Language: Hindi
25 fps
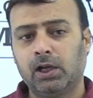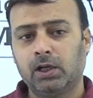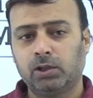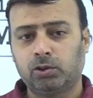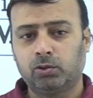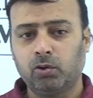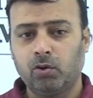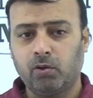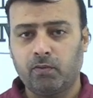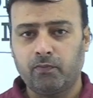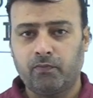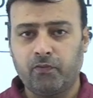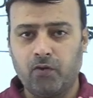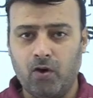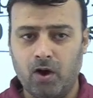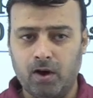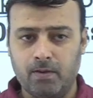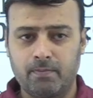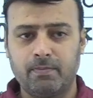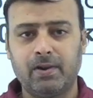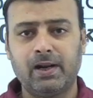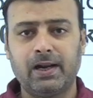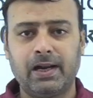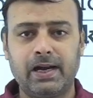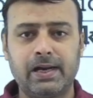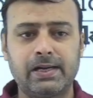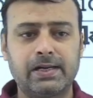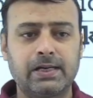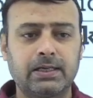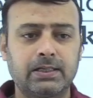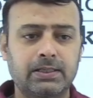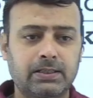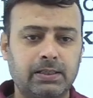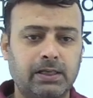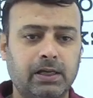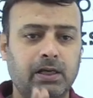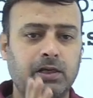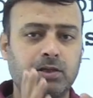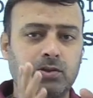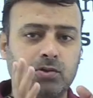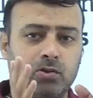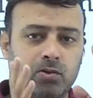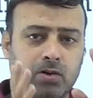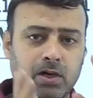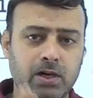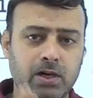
तो फॉर्मल लेटर्स का जो